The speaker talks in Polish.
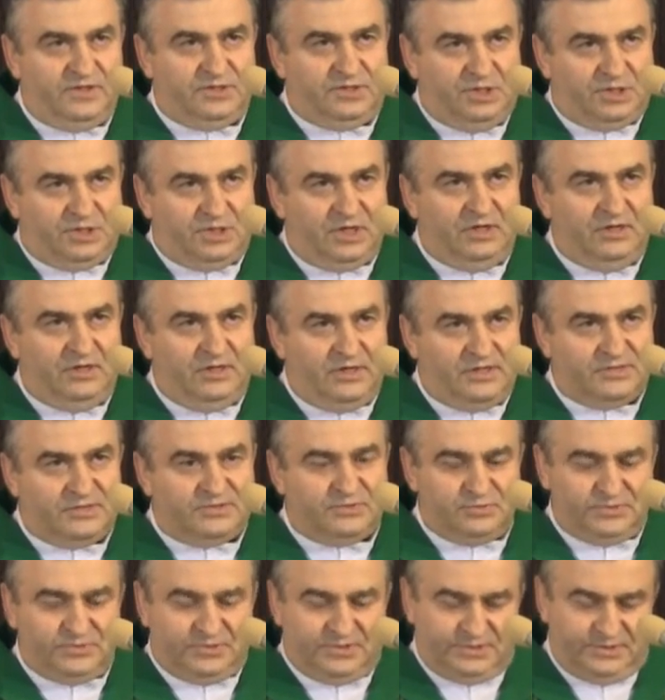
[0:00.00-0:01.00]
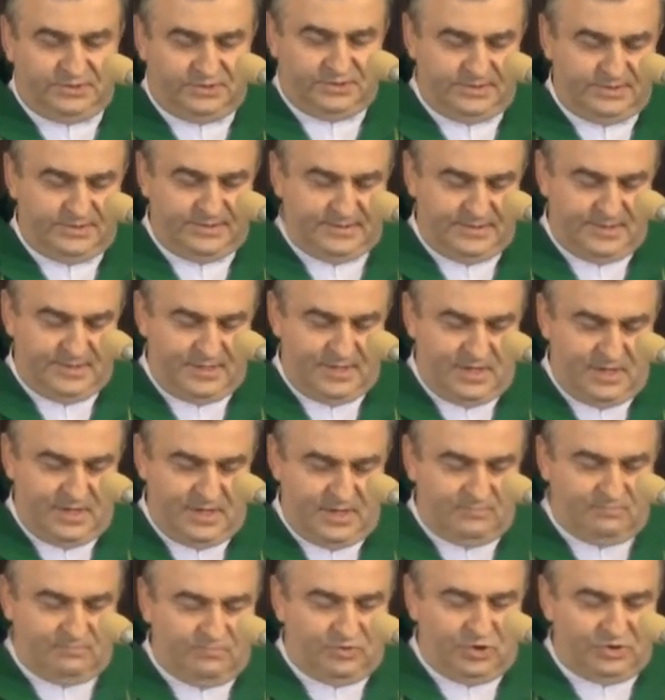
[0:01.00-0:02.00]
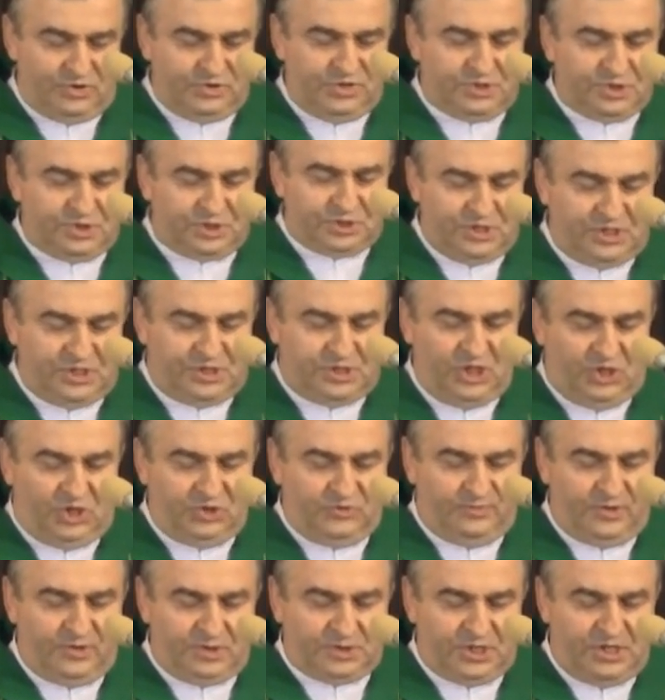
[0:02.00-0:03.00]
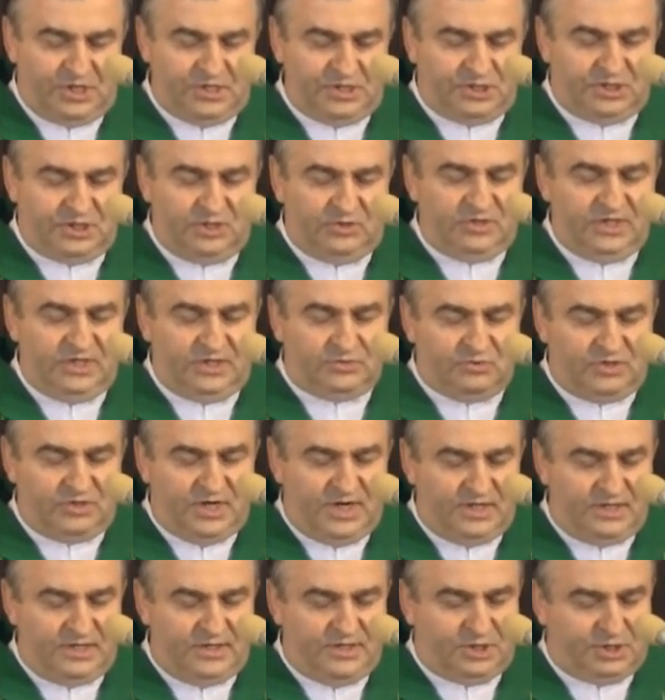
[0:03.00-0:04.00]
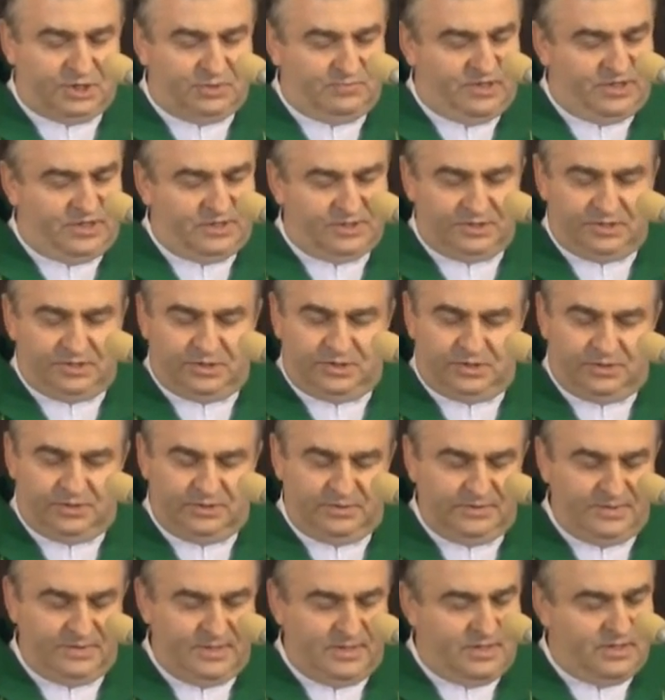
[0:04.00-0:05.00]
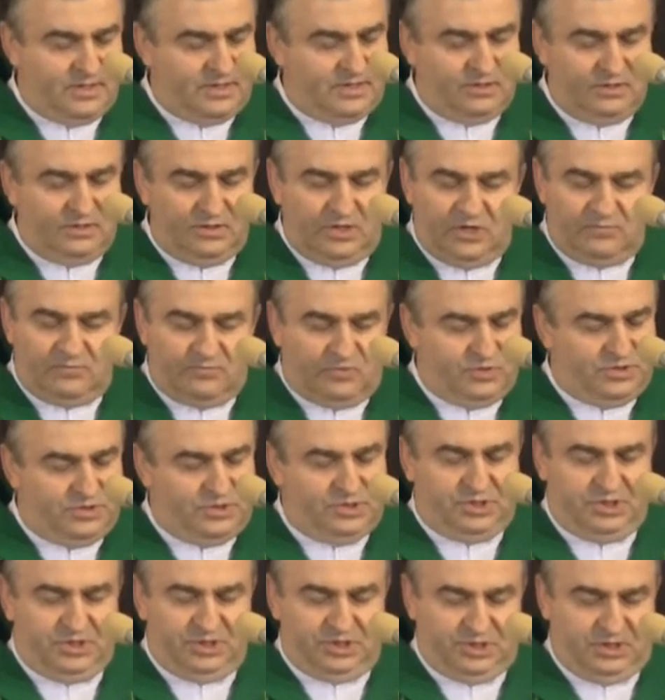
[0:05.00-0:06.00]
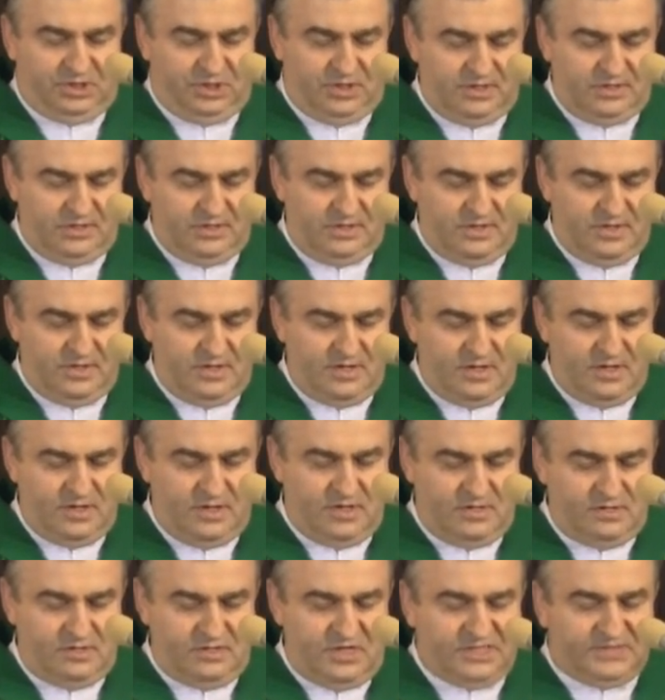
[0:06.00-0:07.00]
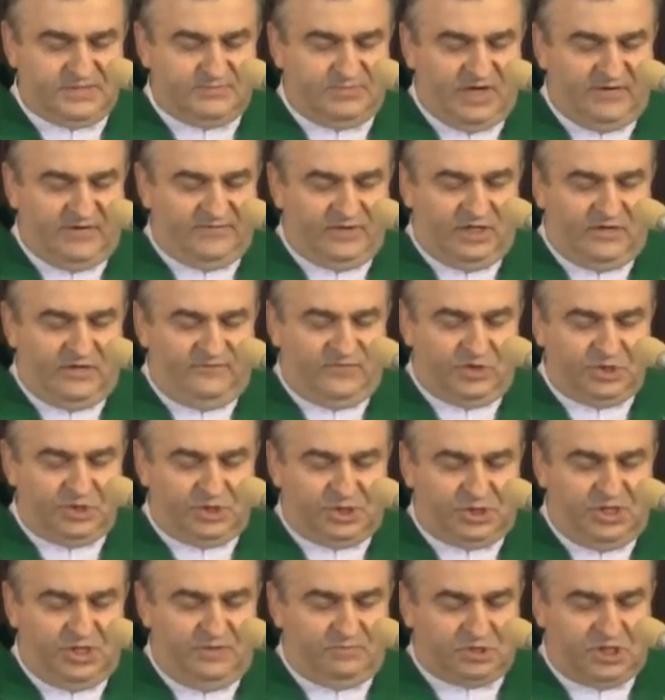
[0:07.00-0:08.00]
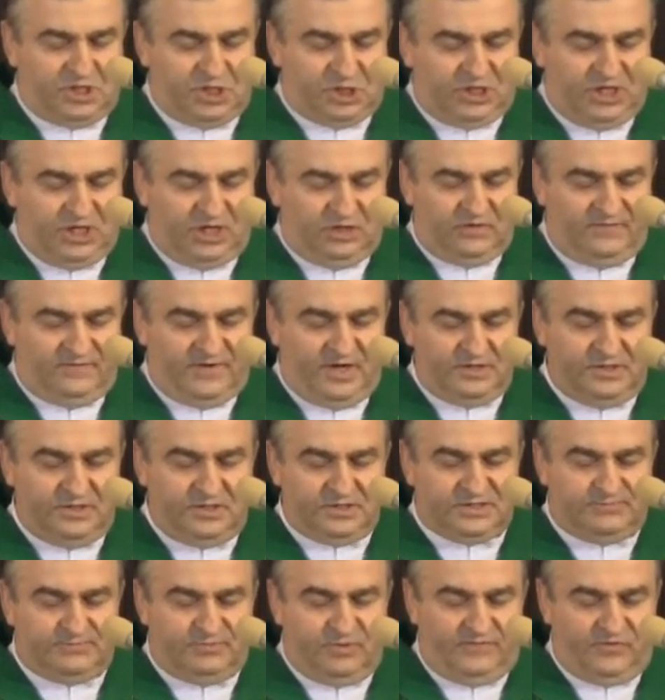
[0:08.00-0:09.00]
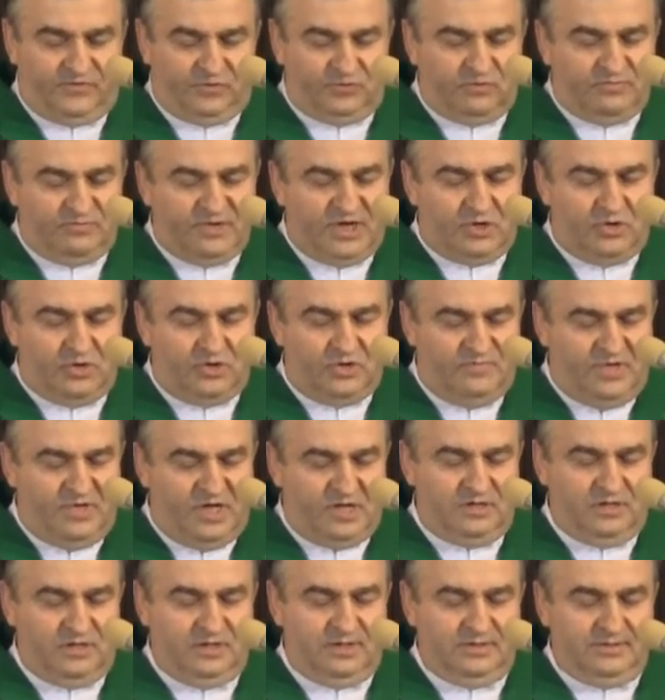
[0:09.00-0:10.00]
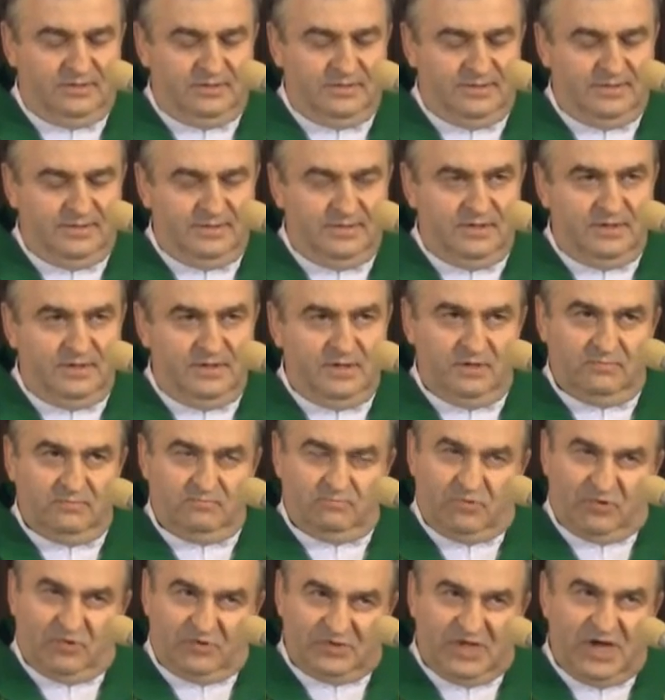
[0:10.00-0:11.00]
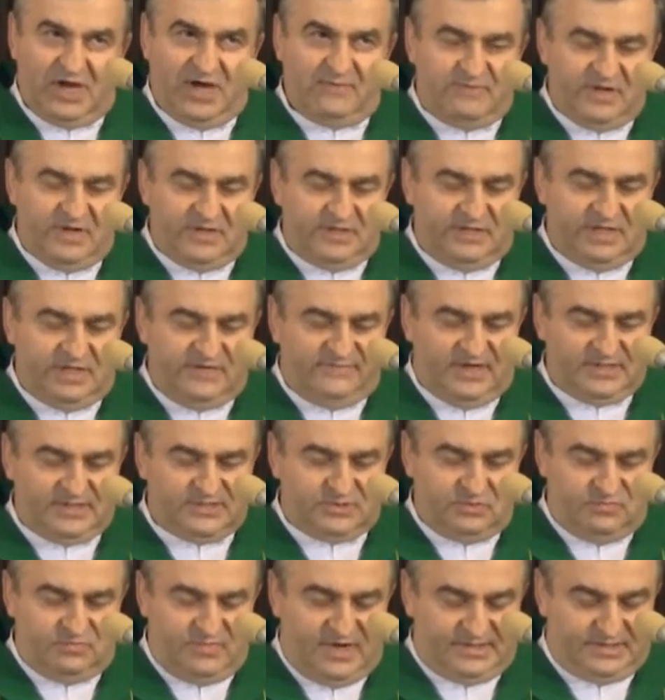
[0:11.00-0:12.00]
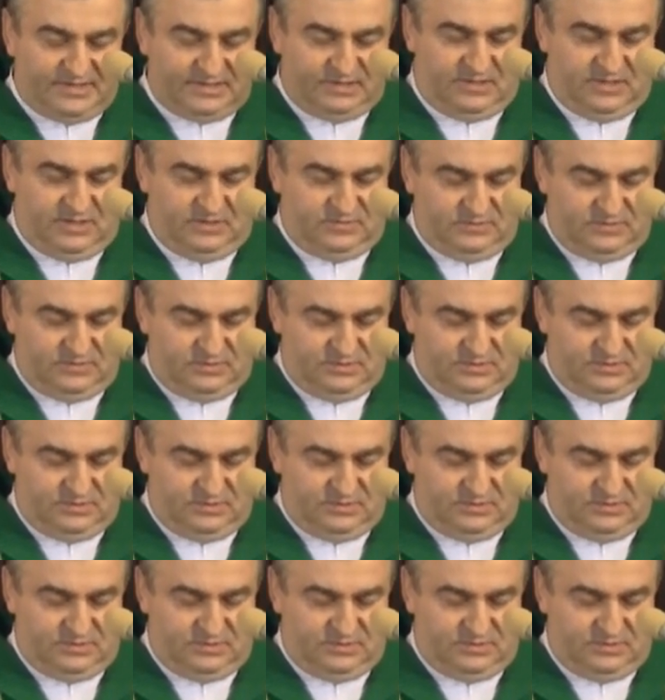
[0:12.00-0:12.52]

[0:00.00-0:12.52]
dzisiaj Jezus, bronić życia od poczęcia do naturalnej śmierci. Nie bójcie się niesprawiedliwości i prześladowań z powodu mego imienia, bo ja będę was umacniał.